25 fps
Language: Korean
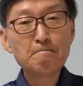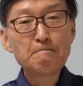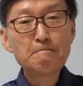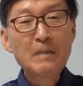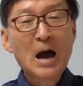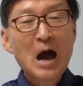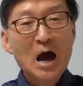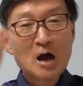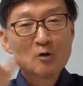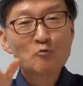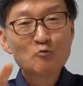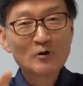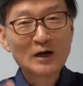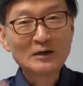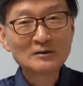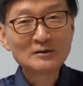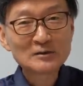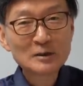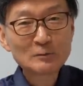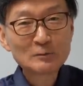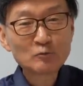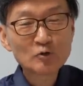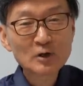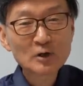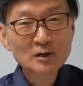빵
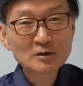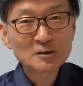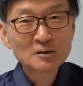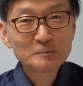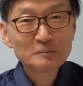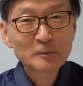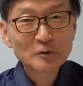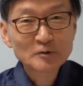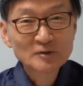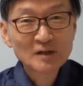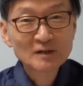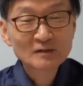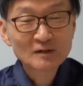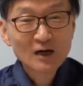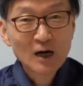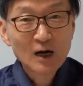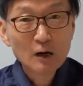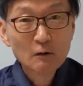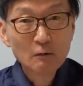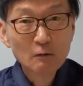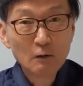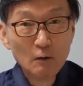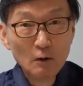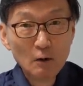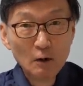관세부가 10%
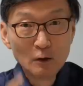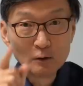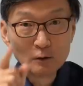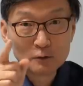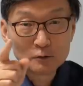하고